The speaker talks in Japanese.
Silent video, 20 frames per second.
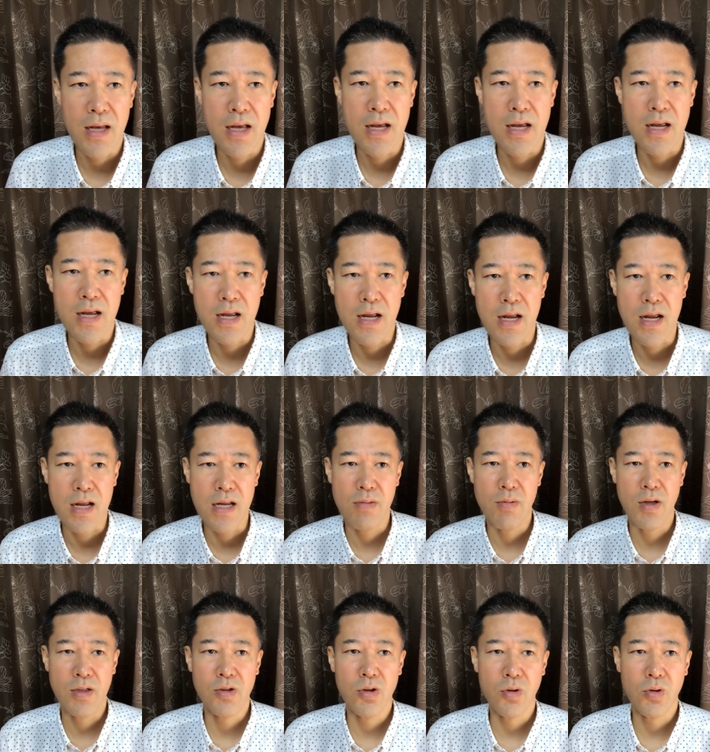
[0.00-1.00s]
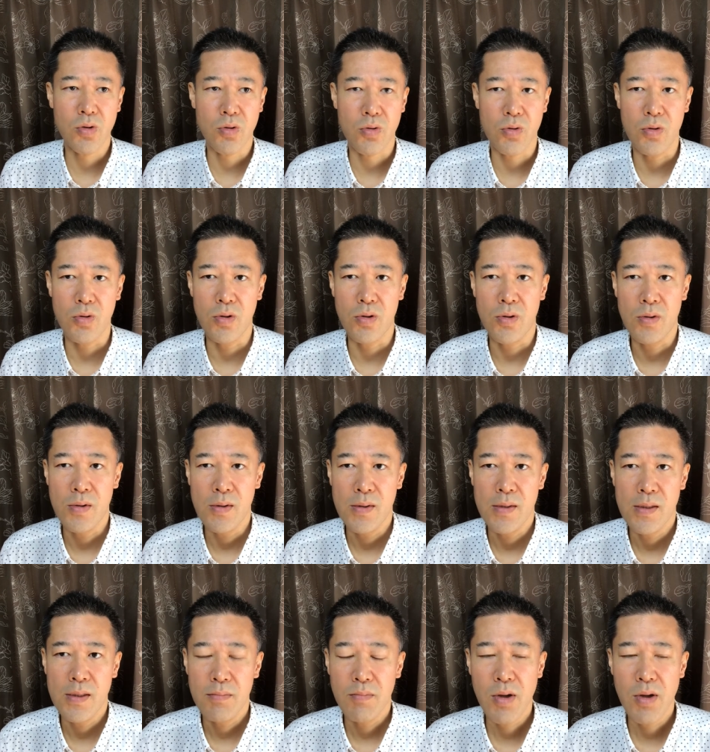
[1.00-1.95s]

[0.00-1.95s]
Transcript: 今ちょっとこう、